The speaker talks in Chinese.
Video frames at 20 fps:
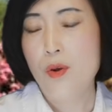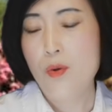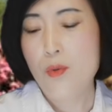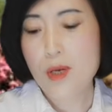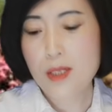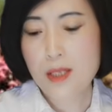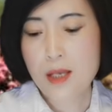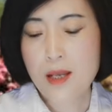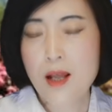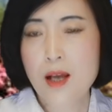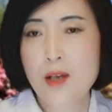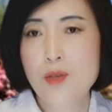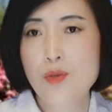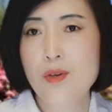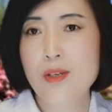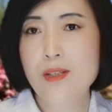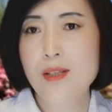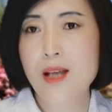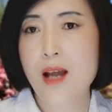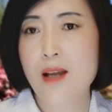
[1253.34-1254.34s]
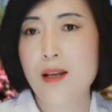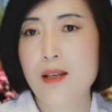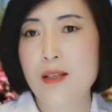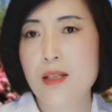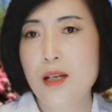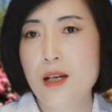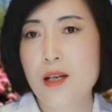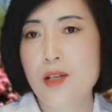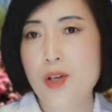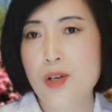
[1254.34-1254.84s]
我现在所在的
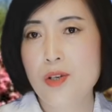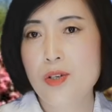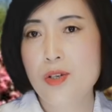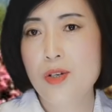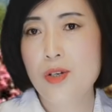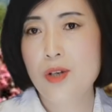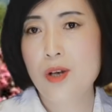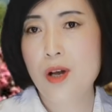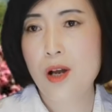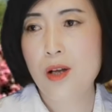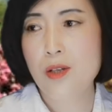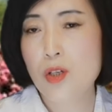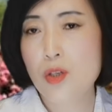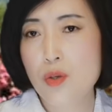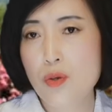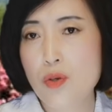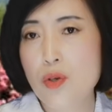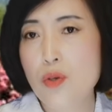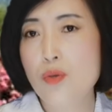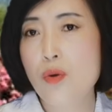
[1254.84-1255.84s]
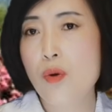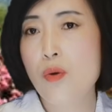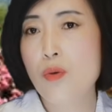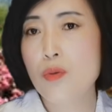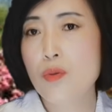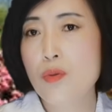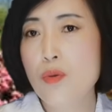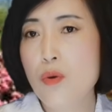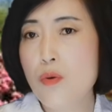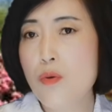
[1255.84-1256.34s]
这个城市呢，就是
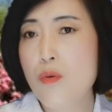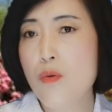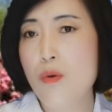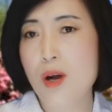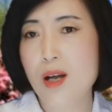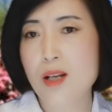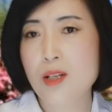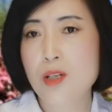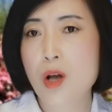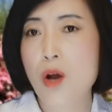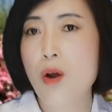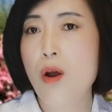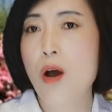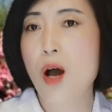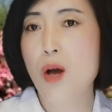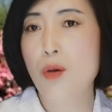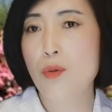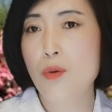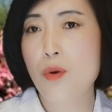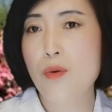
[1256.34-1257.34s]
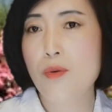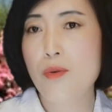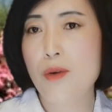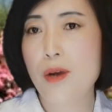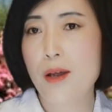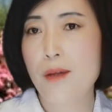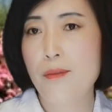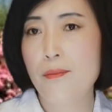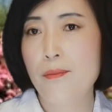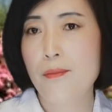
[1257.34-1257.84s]
从中国招了好多工
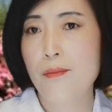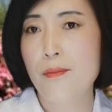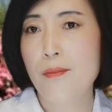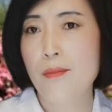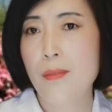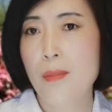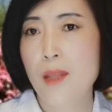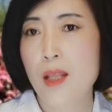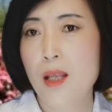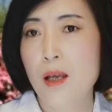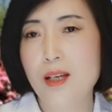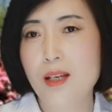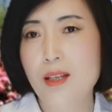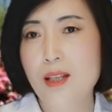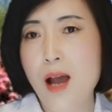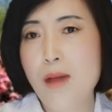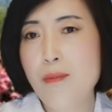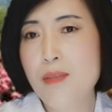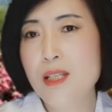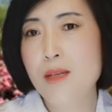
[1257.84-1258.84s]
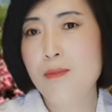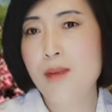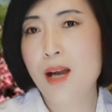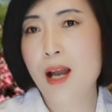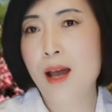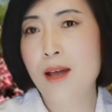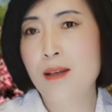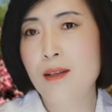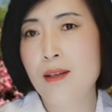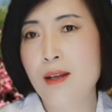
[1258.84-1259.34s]
人，他们怎么
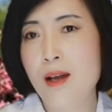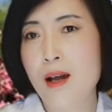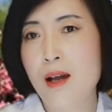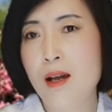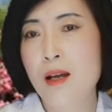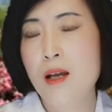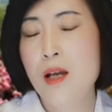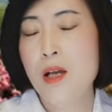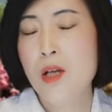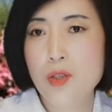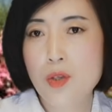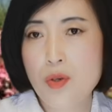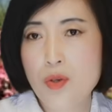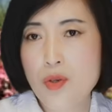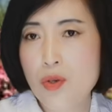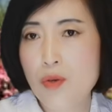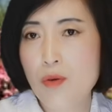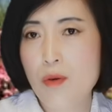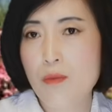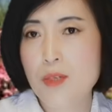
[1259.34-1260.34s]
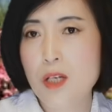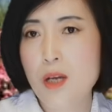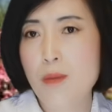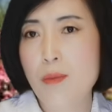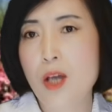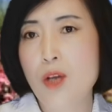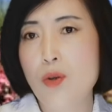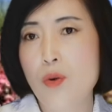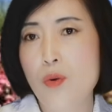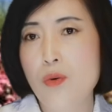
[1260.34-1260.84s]
来的呢？就是我们这
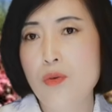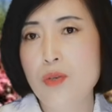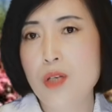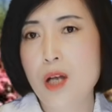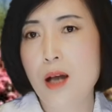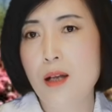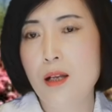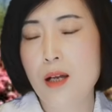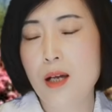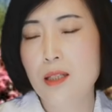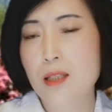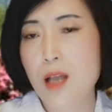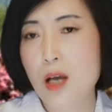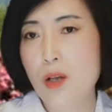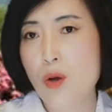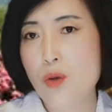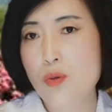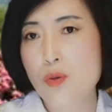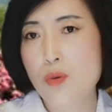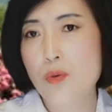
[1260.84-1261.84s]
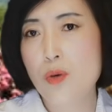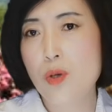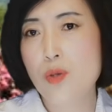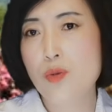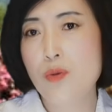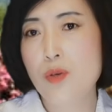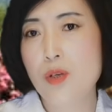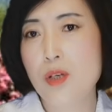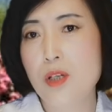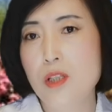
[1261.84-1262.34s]
边有工厂呢，他到中国
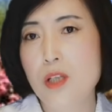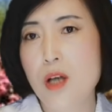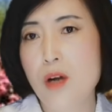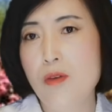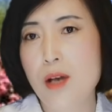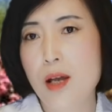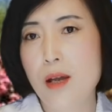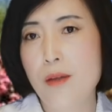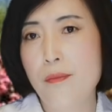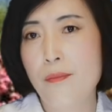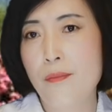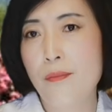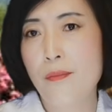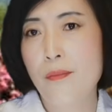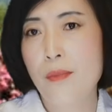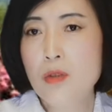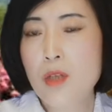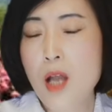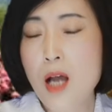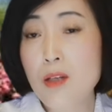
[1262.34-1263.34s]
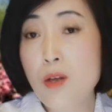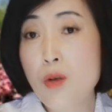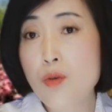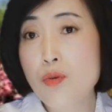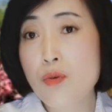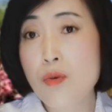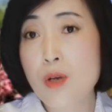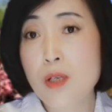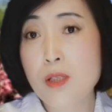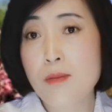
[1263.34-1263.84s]
去招人，他到
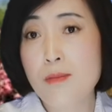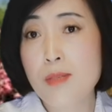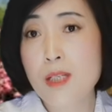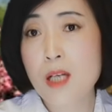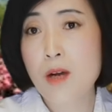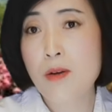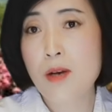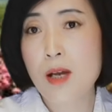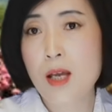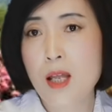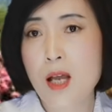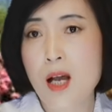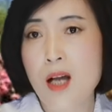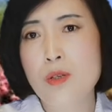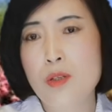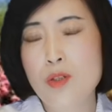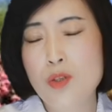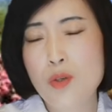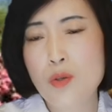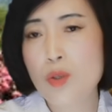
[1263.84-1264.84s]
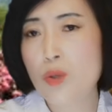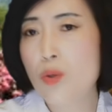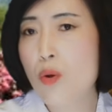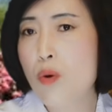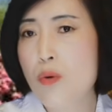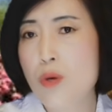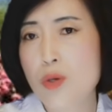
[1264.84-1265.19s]
中国怎么招人啊？就是通